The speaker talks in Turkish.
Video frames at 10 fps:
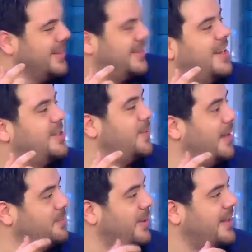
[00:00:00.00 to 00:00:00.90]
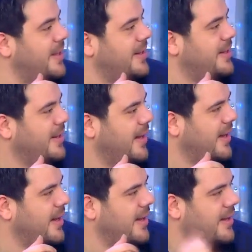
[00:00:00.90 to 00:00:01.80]
Çeşme peki.
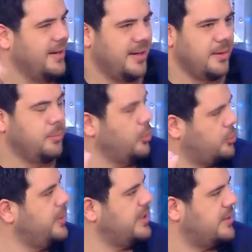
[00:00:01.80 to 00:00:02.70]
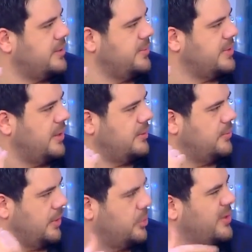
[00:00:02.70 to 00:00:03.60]
E, Bodrum'a hiç gittin mi sen?
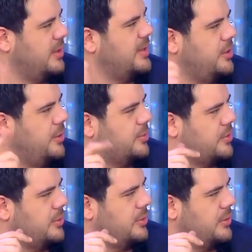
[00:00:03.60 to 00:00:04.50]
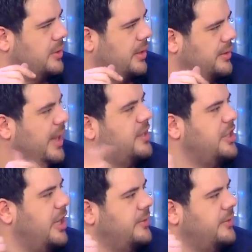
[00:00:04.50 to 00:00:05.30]
Ben çok gidiyor musun? Yani tercihen.